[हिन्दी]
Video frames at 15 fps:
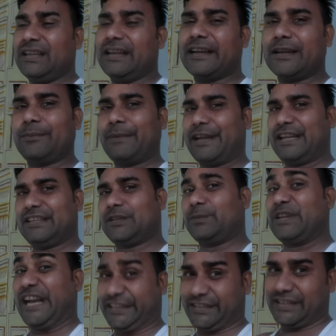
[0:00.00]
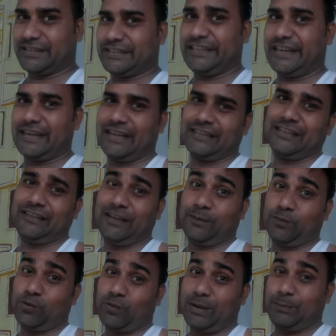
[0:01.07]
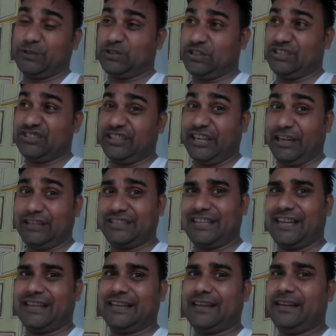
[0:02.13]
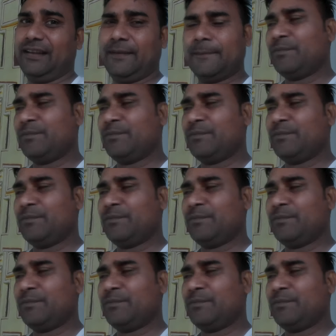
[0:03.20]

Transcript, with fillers: लेकिन मैं सब याद करते जा रहा था कि हमको वापस किस घीट से आना है